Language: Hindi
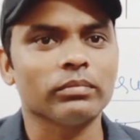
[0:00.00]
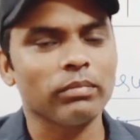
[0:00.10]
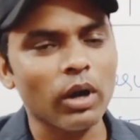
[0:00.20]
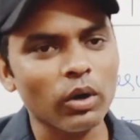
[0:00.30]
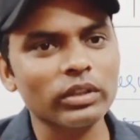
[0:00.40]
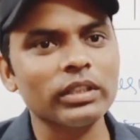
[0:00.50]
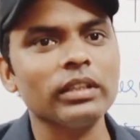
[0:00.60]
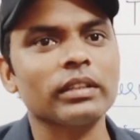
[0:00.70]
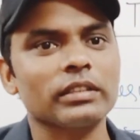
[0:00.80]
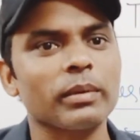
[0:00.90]
बहुत
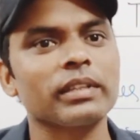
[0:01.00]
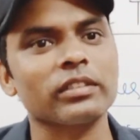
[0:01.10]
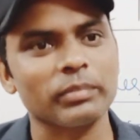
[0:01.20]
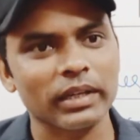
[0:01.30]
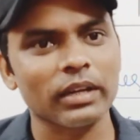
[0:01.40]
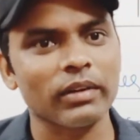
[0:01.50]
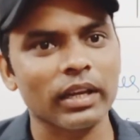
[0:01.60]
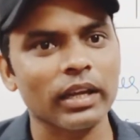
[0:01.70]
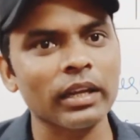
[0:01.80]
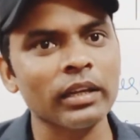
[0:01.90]
ही ज़बरदस्त मिलने
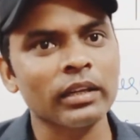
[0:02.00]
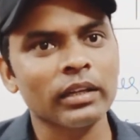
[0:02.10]
वाला है